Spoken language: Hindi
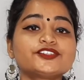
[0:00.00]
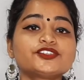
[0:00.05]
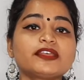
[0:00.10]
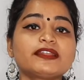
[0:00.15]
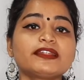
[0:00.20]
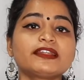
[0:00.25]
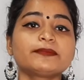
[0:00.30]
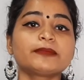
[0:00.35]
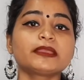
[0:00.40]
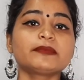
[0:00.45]

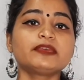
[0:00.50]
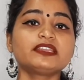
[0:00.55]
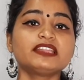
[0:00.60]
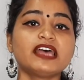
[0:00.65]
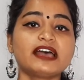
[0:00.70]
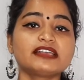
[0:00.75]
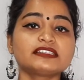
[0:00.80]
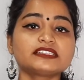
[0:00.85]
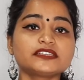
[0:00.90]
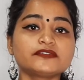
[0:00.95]
चरण में
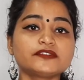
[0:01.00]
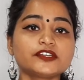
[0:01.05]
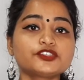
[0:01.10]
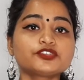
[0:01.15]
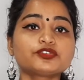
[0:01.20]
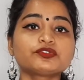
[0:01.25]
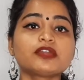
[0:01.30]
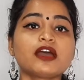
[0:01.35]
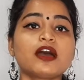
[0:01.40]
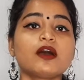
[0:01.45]
विधानसभा
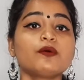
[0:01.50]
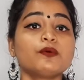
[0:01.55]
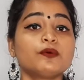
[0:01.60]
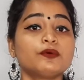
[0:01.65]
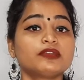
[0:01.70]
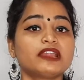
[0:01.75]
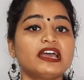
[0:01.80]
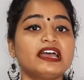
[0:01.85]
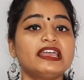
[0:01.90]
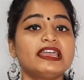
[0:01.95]
चुनाव
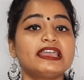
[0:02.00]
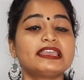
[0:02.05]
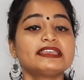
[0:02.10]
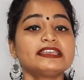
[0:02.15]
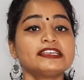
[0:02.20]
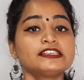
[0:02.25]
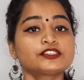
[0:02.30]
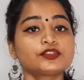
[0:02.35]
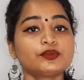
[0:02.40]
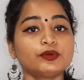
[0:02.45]
होना है
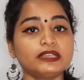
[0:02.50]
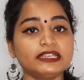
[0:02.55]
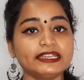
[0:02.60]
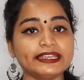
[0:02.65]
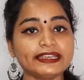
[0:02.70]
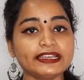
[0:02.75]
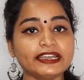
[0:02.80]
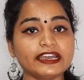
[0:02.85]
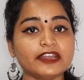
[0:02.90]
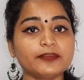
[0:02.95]
इसको
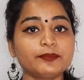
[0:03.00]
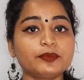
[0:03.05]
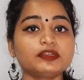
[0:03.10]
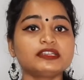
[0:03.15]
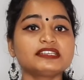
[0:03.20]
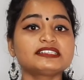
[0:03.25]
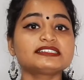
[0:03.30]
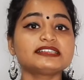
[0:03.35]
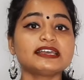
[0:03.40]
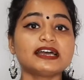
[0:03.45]
लेकर
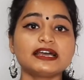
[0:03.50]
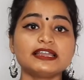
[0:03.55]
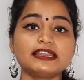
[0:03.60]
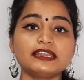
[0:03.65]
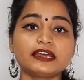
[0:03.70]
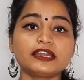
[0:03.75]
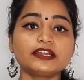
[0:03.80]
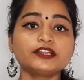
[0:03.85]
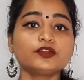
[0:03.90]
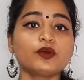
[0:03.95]
पुलिस
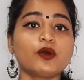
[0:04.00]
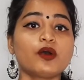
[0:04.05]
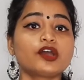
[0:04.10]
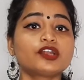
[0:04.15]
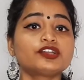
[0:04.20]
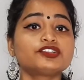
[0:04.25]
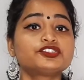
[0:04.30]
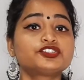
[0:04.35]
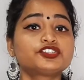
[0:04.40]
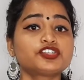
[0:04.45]
अलर्ट
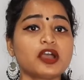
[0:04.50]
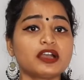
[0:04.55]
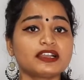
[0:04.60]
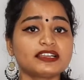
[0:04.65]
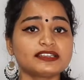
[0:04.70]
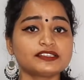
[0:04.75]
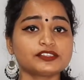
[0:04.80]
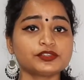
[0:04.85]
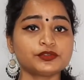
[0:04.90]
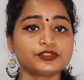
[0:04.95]
और
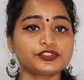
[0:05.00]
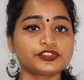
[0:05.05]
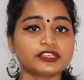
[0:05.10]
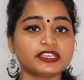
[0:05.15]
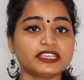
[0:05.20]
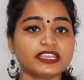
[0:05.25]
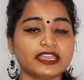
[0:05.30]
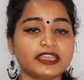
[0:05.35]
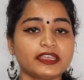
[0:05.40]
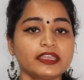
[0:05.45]
चौकस हो
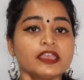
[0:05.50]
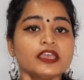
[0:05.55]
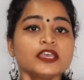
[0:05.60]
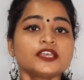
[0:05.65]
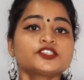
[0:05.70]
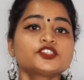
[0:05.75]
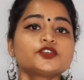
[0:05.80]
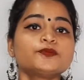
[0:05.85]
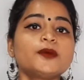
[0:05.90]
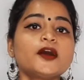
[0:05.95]
चुकी है
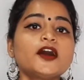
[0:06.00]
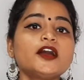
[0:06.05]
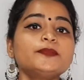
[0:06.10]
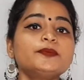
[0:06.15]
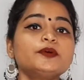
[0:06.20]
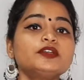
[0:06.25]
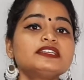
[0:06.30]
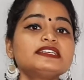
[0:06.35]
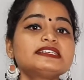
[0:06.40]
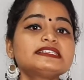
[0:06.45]
सुपौल
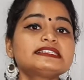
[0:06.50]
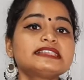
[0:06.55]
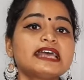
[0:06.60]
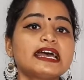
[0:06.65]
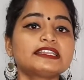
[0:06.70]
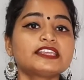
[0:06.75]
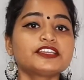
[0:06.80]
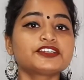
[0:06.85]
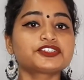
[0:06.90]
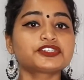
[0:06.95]
पुलिस
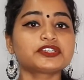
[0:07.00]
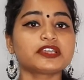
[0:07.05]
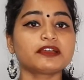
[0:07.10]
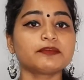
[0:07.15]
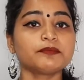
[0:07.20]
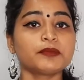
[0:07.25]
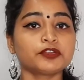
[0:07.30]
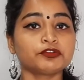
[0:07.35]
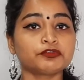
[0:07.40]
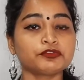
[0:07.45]
अधीक्षक
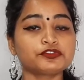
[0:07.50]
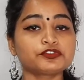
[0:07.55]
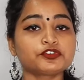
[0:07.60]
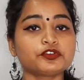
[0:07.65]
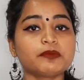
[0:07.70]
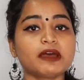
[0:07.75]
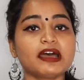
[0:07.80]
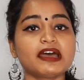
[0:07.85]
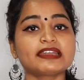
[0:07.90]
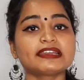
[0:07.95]
मनोज
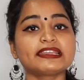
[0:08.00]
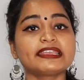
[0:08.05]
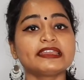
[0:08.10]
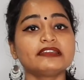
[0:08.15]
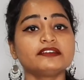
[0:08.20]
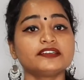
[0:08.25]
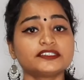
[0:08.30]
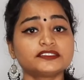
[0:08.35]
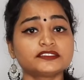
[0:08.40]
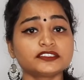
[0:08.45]
कुमार के
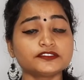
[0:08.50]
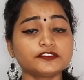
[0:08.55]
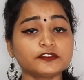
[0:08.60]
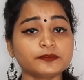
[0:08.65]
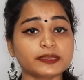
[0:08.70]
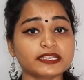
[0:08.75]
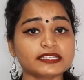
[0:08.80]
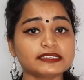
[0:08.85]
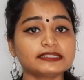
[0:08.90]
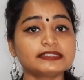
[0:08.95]
नेतृत्व
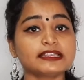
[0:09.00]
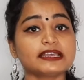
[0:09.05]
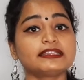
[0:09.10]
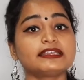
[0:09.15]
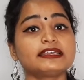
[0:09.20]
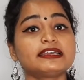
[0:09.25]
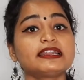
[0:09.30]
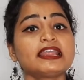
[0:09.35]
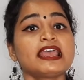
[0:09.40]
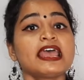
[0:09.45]
में
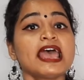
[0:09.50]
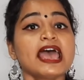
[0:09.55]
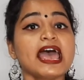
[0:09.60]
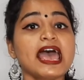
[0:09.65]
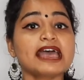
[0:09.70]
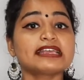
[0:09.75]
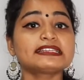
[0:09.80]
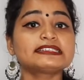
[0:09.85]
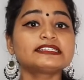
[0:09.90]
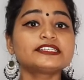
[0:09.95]
सदर
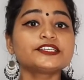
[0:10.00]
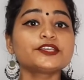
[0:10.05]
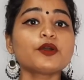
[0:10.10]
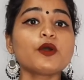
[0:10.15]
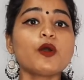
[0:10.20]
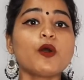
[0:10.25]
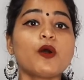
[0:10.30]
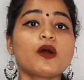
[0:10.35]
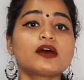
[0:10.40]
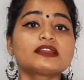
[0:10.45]
एसडीओ
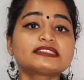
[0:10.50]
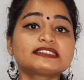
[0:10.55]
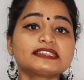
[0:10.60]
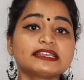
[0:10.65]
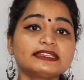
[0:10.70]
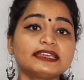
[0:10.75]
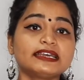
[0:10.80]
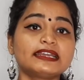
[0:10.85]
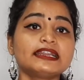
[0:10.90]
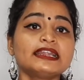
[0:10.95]
और
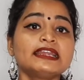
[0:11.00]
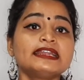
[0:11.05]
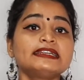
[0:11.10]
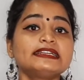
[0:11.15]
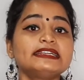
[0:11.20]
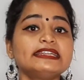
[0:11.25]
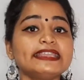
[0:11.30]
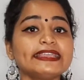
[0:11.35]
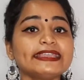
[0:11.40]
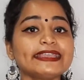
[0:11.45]
सदर
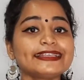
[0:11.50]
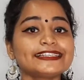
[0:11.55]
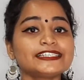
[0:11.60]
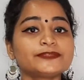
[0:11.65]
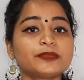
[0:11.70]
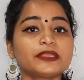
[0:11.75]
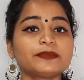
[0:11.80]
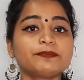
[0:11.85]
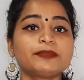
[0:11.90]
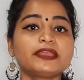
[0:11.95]

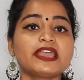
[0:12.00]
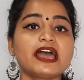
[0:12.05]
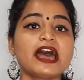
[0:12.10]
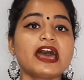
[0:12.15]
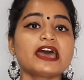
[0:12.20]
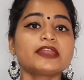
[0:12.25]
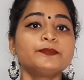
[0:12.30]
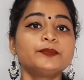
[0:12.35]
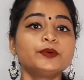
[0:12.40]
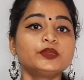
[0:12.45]
डीएसपी
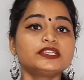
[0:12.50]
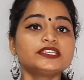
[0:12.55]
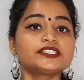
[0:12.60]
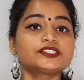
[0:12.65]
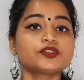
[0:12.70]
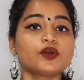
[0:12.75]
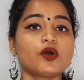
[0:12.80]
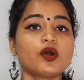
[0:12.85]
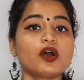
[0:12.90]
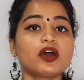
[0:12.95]
बिहार
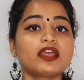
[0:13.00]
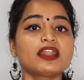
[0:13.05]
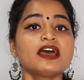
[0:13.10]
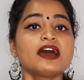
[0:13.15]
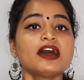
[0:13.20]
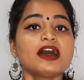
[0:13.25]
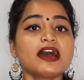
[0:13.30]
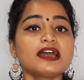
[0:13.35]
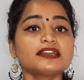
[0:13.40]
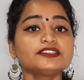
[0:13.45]
पुलिस और
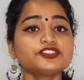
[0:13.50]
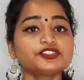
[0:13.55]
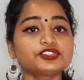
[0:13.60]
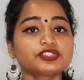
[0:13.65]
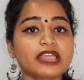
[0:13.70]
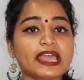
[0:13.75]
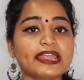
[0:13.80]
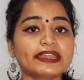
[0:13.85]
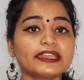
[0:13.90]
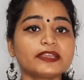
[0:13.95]

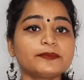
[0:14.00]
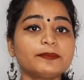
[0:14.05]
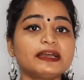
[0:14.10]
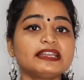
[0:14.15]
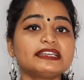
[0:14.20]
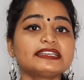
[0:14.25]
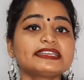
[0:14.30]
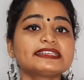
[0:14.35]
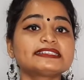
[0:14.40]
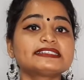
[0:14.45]
अर्धसैनिक
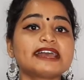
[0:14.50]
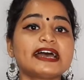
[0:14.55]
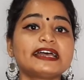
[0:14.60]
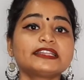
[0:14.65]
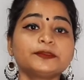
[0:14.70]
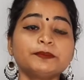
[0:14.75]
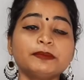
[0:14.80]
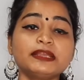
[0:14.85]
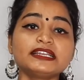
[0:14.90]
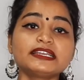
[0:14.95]
बल के
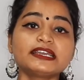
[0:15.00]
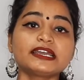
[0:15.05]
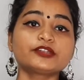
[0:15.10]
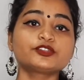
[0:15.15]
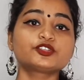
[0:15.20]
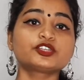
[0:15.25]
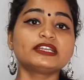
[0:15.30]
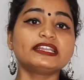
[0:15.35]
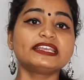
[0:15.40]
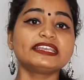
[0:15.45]
साथ
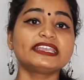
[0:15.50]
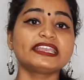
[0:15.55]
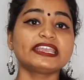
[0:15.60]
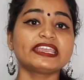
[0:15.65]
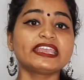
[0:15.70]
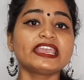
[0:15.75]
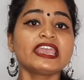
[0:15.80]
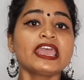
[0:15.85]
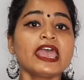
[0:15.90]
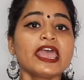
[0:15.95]
मिलकर जिले
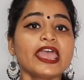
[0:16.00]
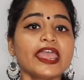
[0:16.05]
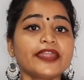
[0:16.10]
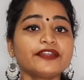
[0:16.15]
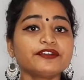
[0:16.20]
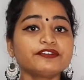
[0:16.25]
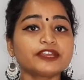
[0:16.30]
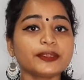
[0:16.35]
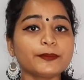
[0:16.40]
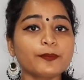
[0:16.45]
की
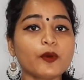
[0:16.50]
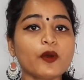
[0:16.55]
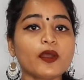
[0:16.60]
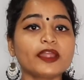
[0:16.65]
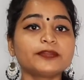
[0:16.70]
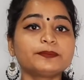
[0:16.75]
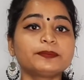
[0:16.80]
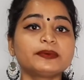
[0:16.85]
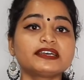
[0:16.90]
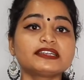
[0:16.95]
एंट्री
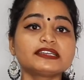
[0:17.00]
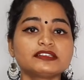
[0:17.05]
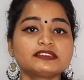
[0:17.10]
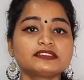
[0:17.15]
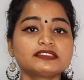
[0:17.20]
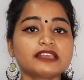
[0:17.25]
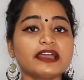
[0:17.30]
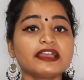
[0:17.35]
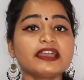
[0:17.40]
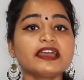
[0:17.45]
पॉइंट पर
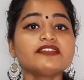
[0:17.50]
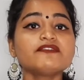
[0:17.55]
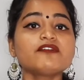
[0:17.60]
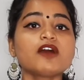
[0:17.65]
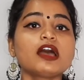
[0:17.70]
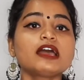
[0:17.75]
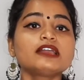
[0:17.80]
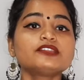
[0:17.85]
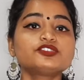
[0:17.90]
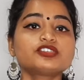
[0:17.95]
संगन
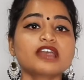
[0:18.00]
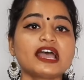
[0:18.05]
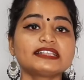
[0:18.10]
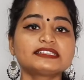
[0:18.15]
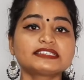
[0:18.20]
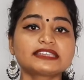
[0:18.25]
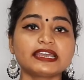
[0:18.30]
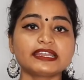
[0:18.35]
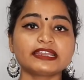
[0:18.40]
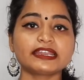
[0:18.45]
वाहन
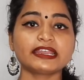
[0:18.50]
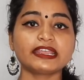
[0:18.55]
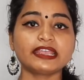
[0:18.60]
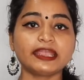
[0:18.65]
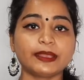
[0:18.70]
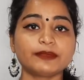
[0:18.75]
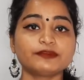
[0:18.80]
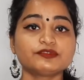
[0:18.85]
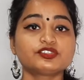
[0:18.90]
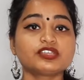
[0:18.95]
जांच कर रहे
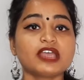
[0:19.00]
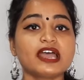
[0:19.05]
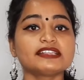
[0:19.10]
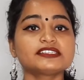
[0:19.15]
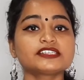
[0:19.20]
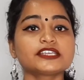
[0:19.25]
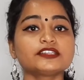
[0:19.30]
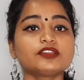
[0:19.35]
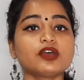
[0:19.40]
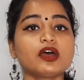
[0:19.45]
हैं
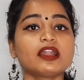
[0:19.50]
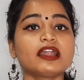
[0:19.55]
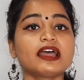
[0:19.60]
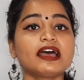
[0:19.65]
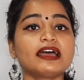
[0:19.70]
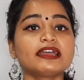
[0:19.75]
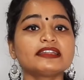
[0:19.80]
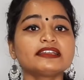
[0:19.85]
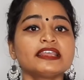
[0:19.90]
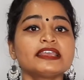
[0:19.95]
जांच के
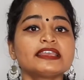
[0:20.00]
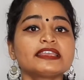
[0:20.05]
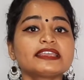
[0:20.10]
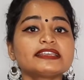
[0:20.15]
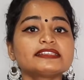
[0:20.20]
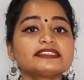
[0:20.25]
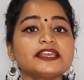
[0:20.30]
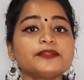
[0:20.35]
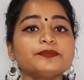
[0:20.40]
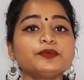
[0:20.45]
दौरान
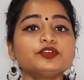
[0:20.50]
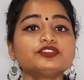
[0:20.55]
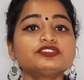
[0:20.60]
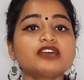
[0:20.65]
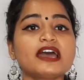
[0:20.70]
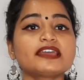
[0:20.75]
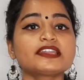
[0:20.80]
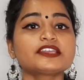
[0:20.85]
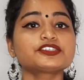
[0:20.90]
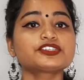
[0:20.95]
किशनपुर
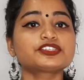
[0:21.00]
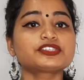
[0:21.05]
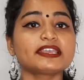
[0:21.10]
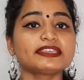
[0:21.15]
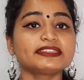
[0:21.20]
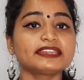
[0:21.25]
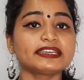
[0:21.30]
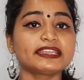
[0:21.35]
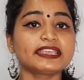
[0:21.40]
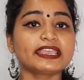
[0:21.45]
थाना
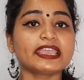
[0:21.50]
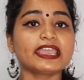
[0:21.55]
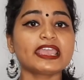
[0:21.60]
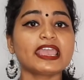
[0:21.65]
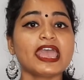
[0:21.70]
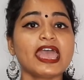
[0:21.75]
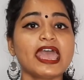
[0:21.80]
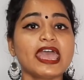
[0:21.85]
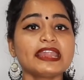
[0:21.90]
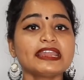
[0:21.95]
क्षेत्र के
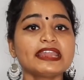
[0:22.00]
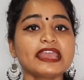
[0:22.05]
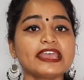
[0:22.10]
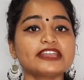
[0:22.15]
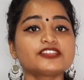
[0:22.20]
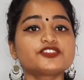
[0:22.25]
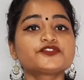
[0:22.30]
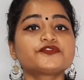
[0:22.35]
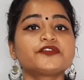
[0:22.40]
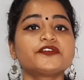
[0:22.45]
एन
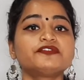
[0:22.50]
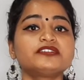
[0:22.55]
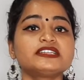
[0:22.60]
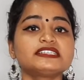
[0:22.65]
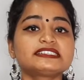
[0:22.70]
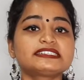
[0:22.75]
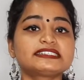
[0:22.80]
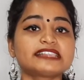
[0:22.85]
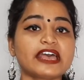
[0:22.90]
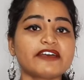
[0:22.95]
एच
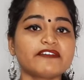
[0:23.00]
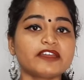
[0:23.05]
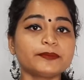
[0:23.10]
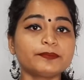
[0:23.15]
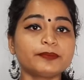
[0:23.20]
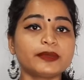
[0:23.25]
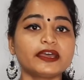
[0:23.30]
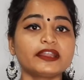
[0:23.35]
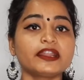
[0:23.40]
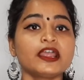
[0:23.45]

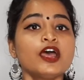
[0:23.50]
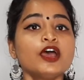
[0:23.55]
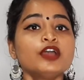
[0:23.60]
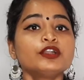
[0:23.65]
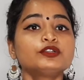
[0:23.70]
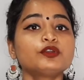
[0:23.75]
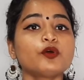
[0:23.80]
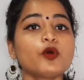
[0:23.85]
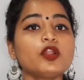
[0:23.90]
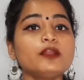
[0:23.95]
पर
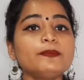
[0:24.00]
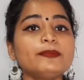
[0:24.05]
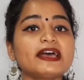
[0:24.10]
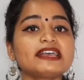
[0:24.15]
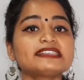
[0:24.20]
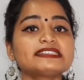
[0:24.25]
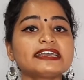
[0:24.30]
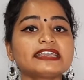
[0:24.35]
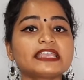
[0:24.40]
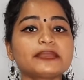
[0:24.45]
टोल
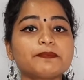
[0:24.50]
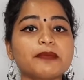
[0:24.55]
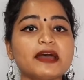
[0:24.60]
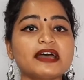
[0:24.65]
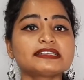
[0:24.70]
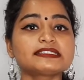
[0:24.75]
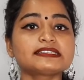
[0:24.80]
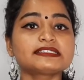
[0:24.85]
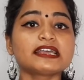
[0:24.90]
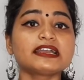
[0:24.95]
प्लाजा के
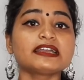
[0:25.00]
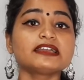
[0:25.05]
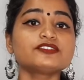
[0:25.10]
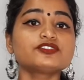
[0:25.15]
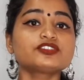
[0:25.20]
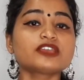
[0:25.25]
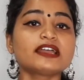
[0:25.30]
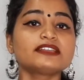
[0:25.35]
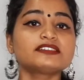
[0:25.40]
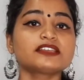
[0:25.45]
पास
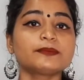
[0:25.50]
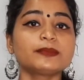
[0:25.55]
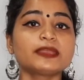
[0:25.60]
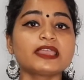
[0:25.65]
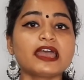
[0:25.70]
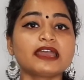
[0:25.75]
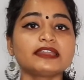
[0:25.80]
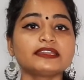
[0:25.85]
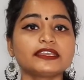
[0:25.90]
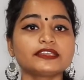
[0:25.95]
संगन जांच
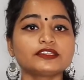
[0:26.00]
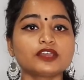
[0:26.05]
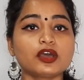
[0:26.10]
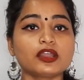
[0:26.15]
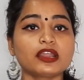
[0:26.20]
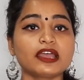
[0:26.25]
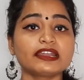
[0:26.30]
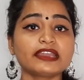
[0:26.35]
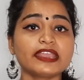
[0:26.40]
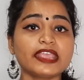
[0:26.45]
अभियान के
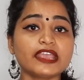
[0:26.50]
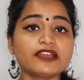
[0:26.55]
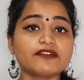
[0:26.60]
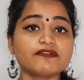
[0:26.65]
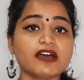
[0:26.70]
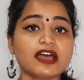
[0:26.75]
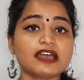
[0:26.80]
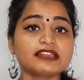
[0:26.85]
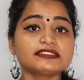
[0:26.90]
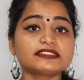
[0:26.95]
दौरान एक
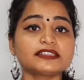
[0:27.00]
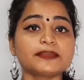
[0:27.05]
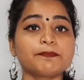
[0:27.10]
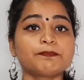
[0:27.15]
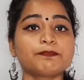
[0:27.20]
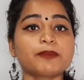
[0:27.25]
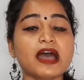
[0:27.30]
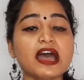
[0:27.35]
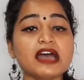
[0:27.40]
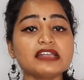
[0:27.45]
वाहन से
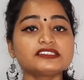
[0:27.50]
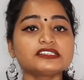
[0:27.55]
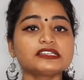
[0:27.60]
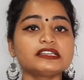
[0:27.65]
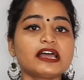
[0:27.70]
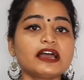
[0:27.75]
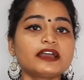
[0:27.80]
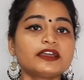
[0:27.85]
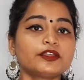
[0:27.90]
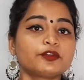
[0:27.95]
पांच लाख